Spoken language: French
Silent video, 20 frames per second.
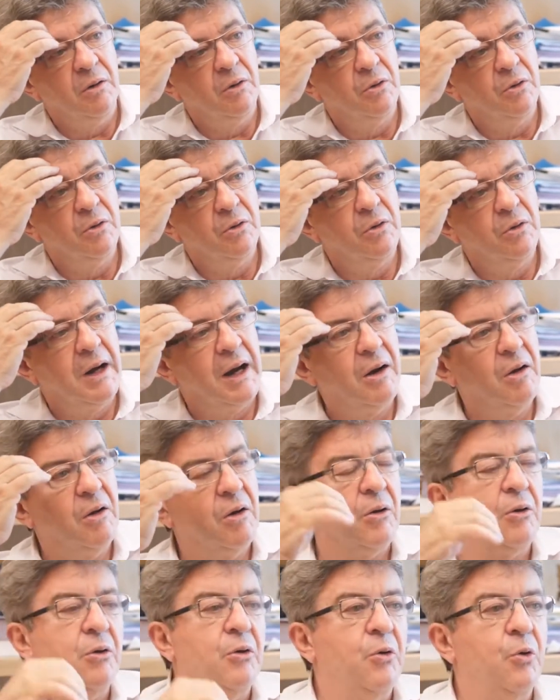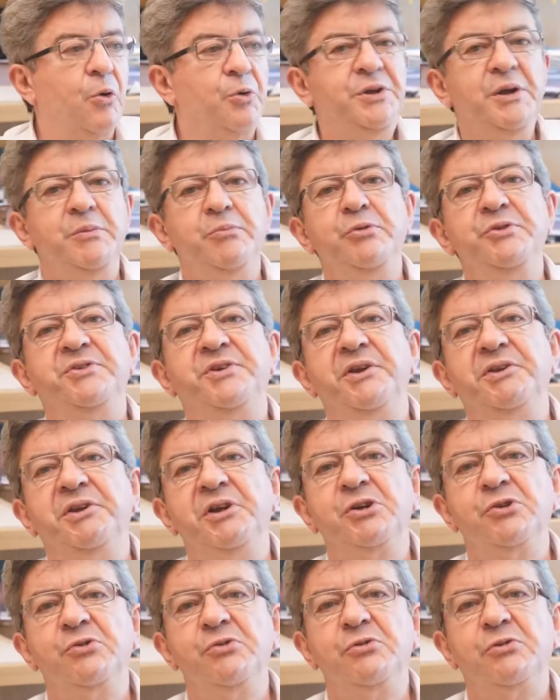Euh, alors euh, au début,
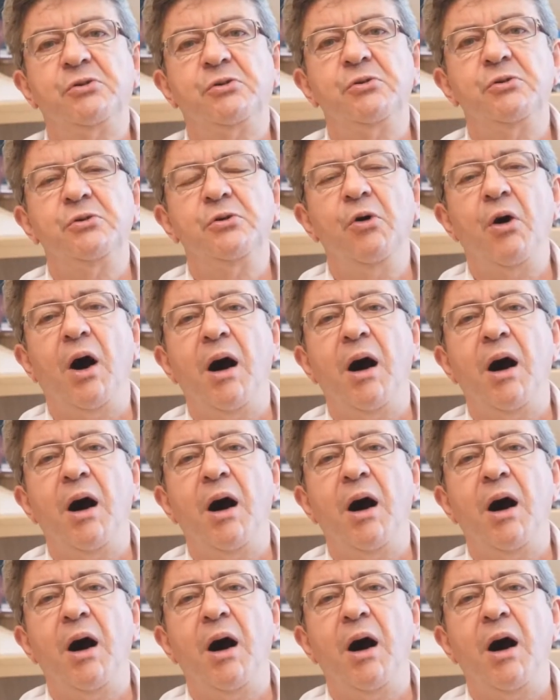c'était juste le,